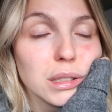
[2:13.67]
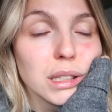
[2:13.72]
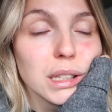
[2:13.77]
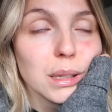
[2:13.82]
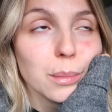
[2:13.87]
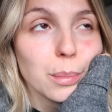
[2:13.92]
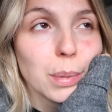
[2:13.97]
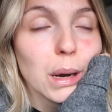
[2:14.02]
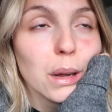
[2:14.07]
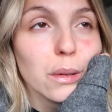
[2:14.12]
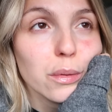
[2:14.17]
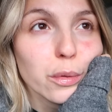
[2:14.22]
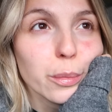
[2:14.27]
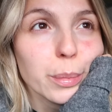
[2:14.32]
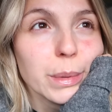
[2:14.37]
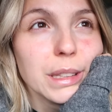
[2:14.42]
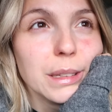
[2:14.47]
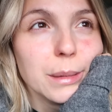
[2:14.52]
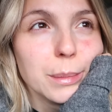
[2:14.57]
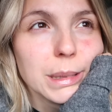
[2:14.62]
N'ayez pas la
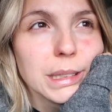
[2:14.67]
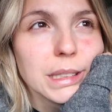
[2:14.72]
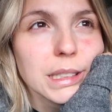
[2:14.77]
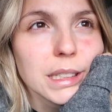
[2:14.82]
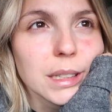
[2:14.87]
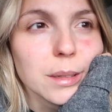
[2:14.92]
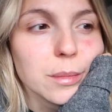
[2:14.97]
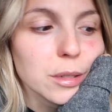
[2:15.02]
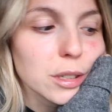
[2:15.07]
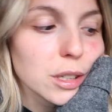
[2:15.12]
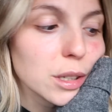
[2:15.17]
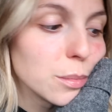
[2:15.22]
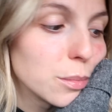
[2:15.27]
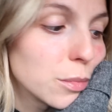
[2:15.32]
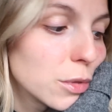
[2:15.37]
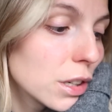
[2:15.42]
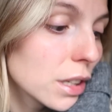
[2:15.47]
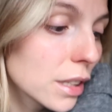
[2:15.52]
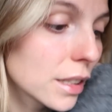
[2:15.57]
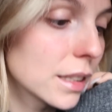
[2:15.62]
phobie de médicaments comme
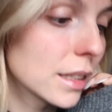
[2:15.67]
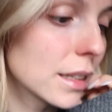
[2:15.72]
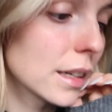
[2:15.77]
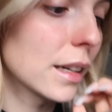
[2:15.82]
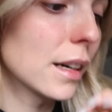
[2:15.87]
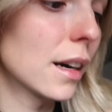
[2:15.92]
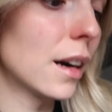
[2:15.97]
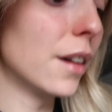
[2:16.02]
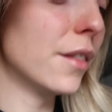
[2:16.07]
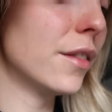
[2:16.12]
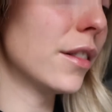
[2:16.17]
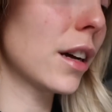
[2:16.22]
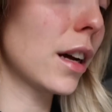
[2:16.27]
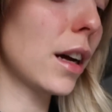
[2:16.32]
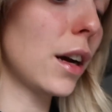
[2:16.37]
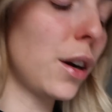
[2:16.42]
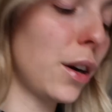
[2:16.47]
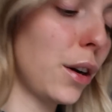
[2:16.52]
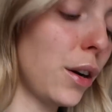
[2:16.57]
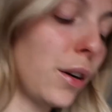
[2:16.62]
moi, c'est très grave.
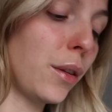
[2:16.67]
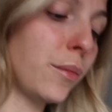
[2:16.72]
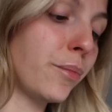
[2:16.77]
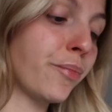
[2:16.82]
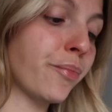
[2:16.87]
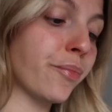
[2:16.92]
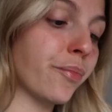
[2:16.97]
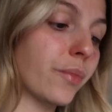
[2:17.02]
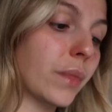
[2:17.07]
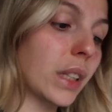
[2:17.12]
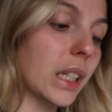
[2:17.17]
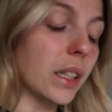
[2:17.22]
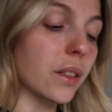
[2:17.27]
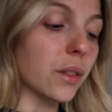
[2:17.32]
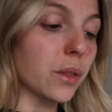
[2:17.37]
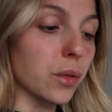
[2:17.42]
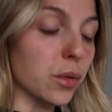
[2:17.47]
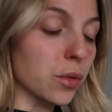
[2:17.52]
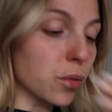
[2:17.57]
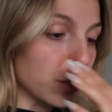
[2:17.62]
Euh,
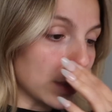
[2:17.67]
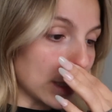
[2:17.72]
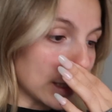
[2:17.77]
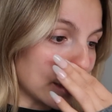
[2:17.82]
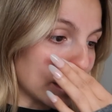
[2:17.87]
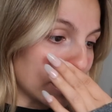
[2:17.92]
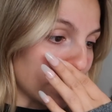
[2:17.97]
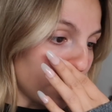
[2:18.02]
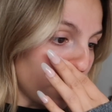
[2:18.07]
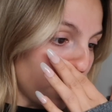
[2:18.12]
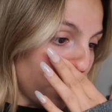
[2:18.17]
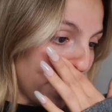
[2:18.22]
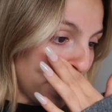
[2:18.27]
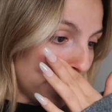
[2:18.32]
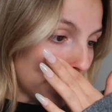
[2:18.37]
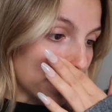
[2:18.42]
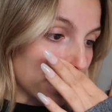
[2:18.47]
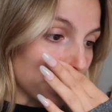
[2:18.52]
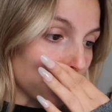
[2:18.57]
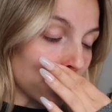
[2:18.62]
qu'est-ce que je voulais dire Ouais,
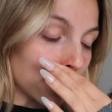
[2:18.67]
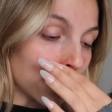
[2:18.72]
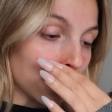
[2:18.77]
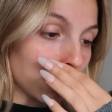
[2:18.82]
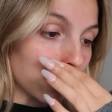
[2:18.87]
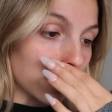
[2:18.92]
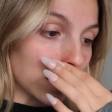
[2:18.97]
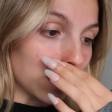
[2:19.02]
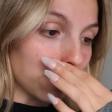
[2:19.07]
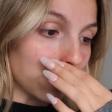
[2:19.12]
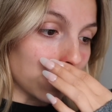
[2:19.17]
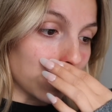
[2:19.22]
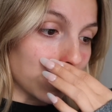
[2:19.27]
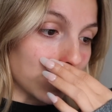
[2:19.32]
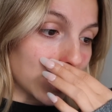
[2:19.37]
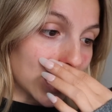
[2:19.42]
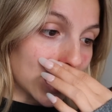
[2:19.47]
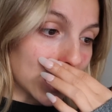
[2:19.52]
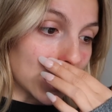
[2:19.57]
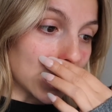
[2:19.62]
j'ai rendez-vous chez mon
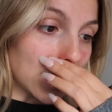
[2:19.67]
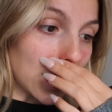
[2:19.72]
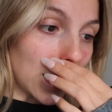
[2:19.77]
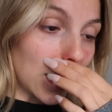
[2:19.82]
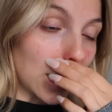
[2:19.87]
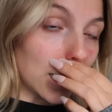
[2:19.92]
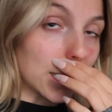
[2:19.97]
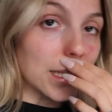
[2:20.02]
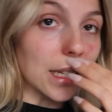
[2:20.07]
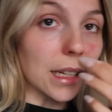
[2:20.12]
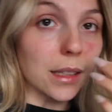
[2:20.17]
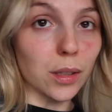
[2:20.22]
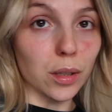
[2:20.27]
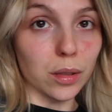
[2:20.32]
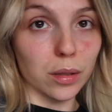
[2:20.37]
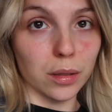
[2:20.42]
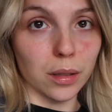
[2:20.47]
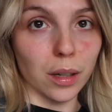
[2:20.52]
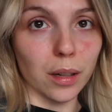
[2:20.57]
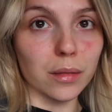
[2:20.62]
psy à
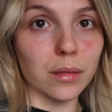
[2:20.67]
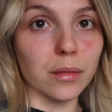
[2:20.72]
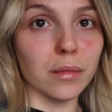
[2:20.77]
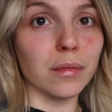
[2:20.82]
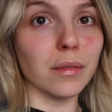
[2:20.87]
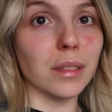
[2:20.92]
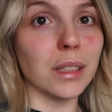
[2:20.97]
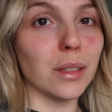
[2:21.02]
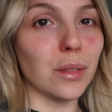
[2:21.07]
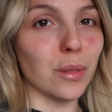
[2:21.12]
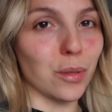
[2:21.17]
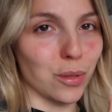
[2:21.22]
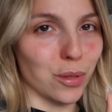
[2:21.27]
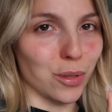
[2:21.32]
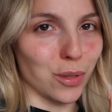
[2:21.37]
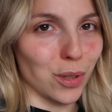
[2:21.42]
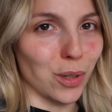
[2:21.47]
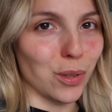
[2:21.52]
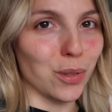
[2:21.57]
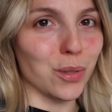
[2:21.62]
14h, donc on est sur
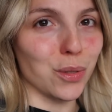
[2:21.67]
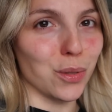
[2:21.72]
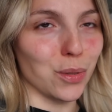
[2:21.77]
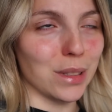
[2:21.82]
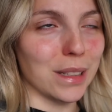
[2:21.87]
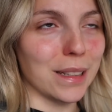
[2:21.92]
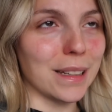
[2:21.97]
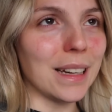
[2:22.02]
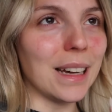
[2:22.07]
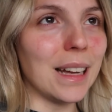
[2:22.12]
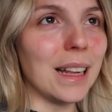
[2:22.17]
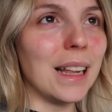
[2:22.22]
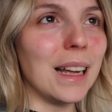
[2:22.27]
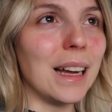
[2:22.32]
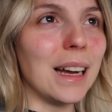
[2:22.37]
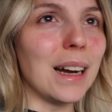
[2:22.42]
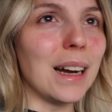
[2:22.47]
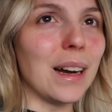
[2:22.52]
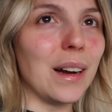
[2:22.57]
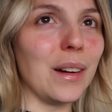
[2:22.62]
ce genre de journée.
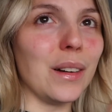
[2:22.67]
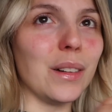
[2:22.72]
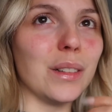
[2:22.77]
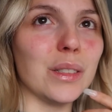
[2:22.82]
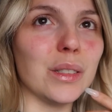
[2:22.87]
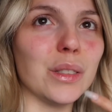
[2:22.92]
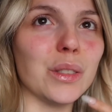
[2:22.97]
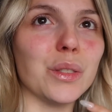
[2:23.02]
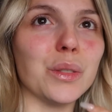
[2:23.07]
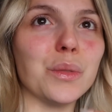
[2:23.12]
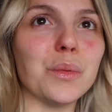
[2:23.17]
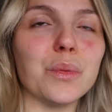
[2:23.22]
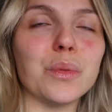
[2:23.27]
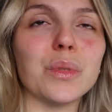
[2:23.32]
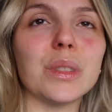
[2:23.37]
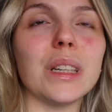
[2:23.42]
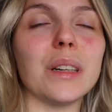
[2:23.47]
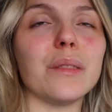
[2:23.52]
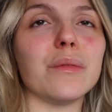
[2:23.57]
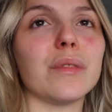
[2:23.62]
Euh, je
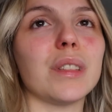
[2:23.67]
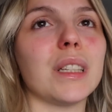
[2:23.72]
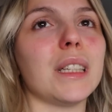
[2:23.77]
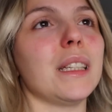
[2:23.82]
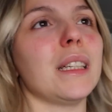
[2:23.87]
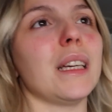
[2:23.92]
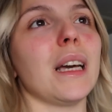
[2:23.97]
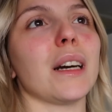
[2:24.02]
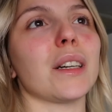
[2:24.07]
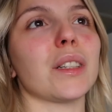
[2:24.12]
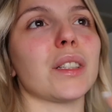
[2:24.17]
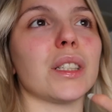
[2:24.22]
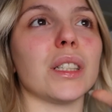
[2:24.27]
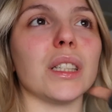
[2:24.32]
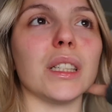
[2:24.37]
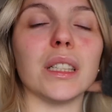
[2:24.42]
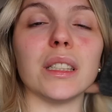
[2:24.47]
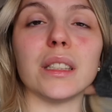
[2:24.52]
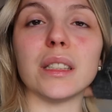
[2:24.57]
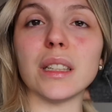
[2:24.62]
vous avoue qu'hier
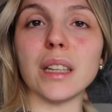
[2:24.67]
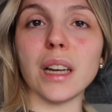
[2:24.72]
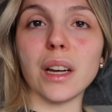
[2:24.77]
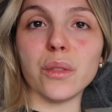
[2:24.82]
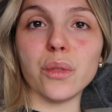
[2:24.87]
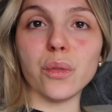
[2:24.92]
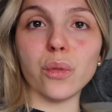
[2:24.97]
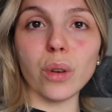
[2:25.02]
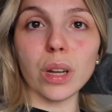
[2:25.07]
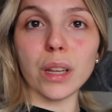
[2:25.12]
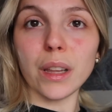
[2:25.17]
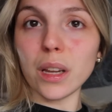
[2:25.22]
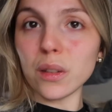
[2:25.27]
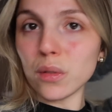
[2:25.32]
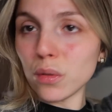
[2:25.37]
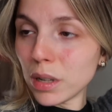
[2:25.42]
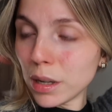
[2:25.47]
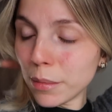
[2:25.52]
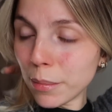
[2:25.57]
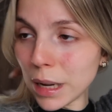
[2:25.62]
j'ai été à deux doigts
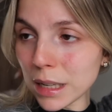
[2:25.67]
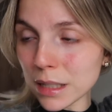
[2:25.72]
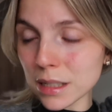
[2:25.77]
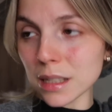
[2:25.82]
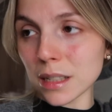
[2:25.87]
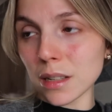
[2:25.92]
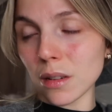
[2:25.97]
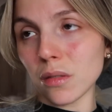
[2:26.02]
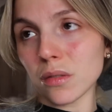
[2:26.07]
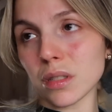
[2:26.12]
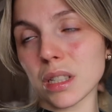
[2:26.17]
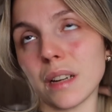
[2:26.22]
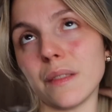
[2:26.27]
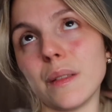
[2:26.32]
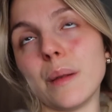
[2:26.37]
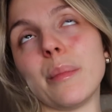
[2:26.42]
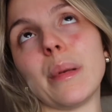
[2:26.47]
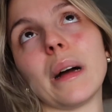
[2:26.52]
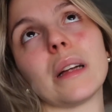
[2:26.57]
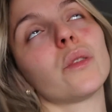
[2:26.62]
d'annuler ma séance,
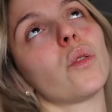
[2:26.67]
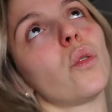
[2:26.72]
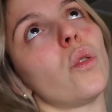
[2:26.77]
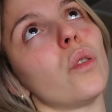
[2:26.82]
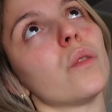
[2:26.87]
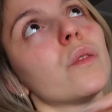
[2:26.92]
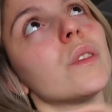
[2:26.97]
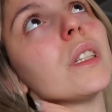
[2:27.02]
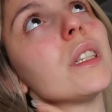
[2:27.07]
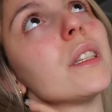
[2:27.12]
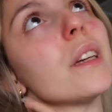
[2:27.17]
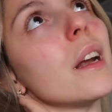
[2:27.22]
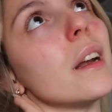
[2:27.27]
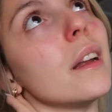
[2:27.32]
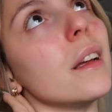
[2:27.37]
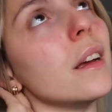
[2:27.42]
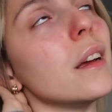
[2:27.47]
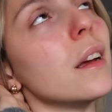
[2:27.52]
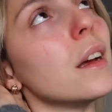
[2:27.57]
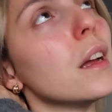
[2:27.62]
j'avais pas trop envie d'y
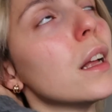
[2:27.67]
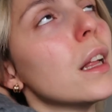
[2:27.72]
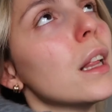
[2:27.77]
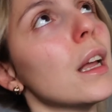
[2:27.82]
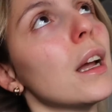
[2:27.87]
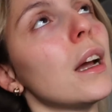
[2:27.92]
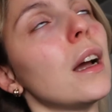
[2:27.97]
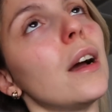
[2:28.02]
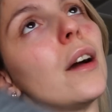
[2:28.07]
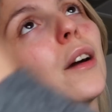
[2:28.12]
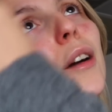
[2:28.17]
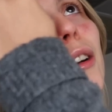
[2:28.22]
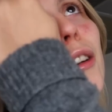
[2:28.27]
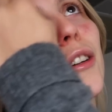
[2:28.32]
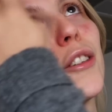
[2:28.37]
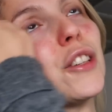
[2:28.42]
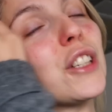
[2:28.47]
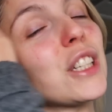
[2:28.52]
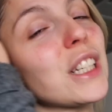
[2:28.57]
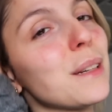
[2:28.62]
aller.
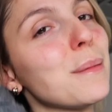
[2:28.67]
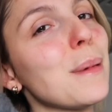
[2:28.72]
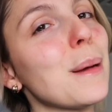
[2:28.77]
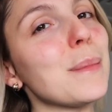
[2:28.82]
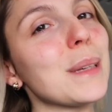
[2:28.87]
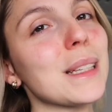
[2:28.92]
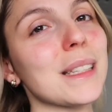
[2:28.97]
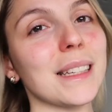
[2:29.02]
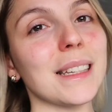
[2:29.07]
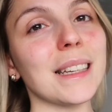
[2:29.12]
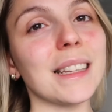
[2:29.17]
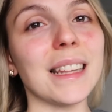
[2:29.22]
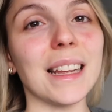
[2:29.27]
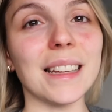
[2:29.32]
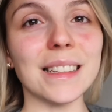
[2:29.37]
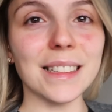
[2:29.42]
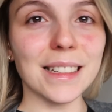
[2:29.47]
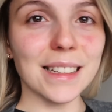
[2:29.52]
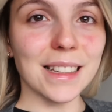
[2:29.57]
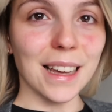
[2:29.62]
Euh, j'ai même essayé de
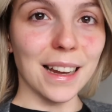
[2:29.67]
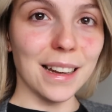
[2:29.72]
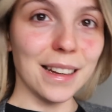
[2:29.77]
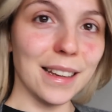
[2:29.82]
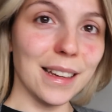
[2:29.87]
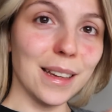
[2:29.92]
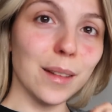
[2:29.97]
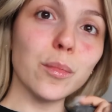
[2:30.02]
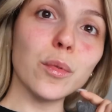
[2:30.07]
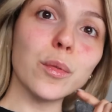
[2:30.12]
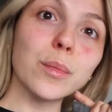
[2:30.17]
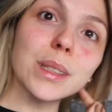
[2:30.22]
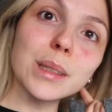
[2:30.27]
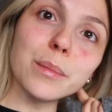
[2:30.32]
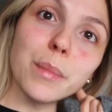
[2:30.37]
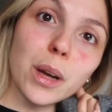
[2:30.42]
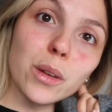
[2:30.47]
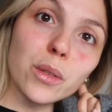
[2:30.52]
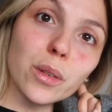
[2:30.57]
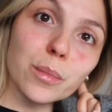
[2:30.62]
la décaler et mon psy
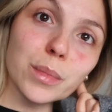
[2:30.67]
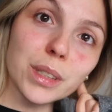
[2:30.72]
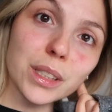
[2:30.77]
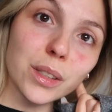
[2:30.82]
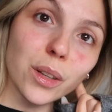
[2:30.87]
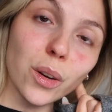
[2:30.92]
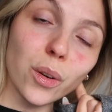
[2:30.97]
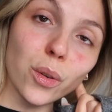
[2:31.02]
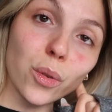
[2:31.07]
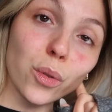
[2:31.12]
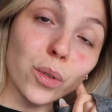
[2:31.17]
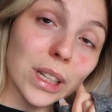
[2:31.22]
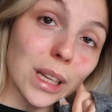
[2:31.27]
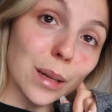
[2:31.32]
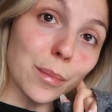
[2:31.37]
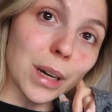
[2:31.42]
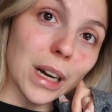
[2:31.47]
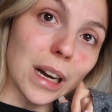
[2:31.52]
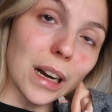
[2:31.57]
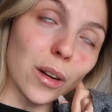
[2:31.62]
m'a eu en me disant Ok,
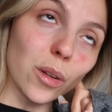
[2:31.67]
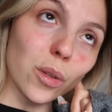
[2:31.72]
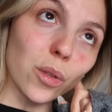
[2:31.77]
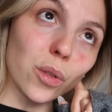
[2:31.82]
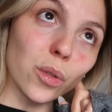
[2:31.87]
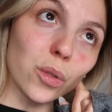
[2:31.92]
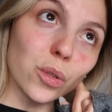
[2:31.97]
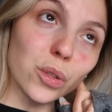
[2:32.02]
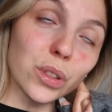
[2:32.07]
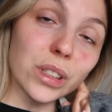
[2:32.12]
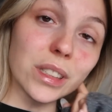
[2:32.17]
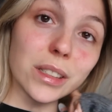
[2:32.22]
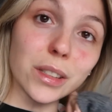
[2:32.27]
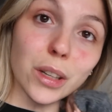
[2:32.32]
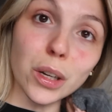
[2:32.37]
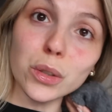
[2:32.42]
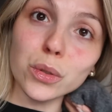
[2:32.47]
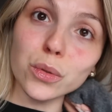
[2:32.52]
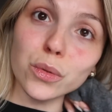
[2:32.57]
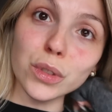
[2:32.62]
bah au lieu de
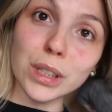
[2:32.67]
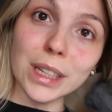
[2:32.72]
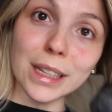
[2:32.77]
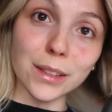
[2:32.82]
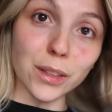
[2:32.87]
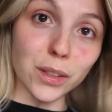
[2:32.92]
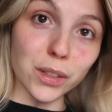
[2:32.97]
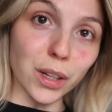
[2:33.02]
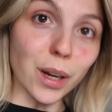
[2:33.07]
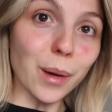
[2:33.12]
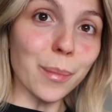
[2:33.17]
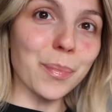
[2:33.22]
10h, tu veux 14h